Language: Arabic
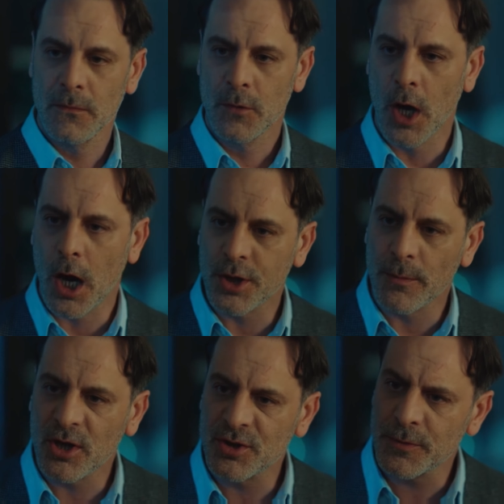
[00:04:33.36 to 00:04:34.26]
الزلمة
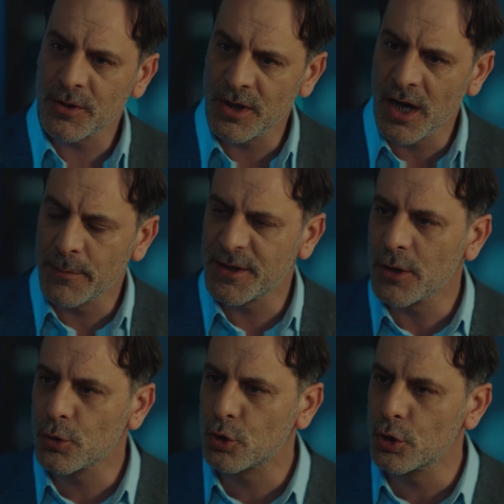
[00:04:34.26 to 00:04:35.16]
كان هربان وما
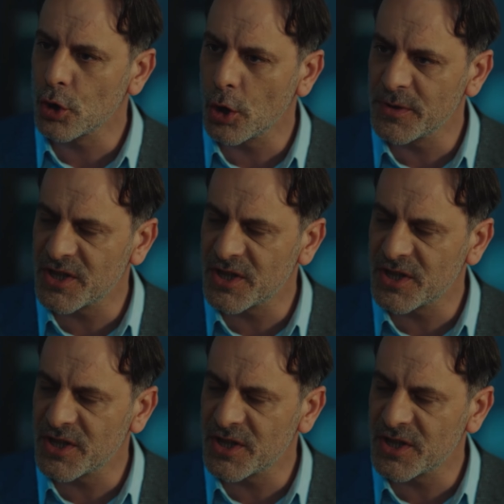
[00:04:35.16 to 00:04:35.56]
كنتي رح تشوفيه